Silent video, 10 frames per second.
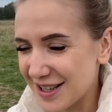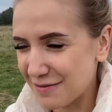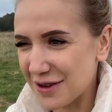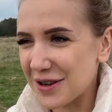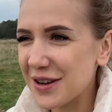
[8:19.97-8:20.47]
Ale
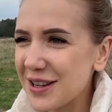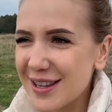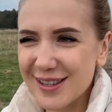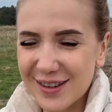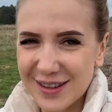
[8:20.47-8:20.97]

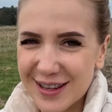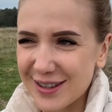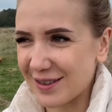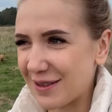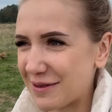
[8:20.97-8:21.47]
spokojnie, coś
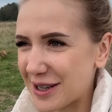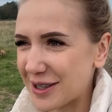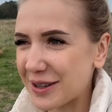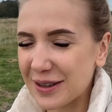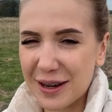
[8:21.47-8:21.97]
nie coś Wam
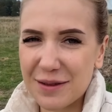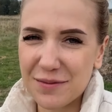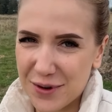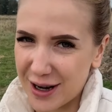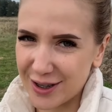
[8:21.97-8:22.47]
jeszcze tutaj
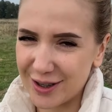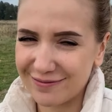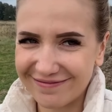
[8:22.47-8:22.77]
pokażę.